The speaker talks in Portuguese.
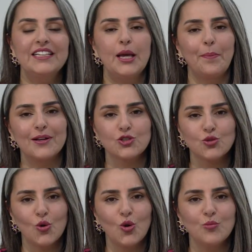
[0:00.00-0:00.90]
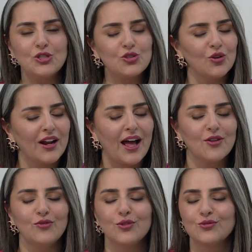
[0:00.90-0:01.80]
que é pastor,
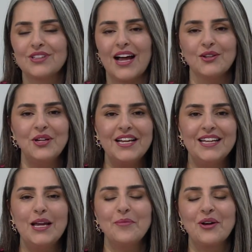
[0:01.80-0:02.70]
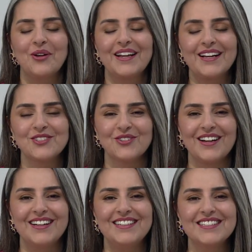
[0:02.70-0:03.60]
missionário, voluntário, e a minha colega
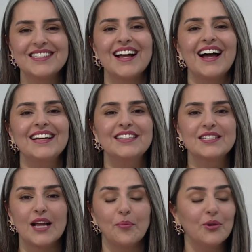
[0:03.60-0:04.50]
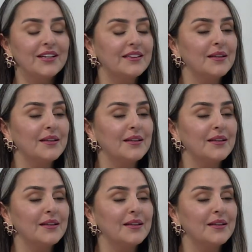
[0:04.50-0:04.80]
jornalista Aline Scarpone, que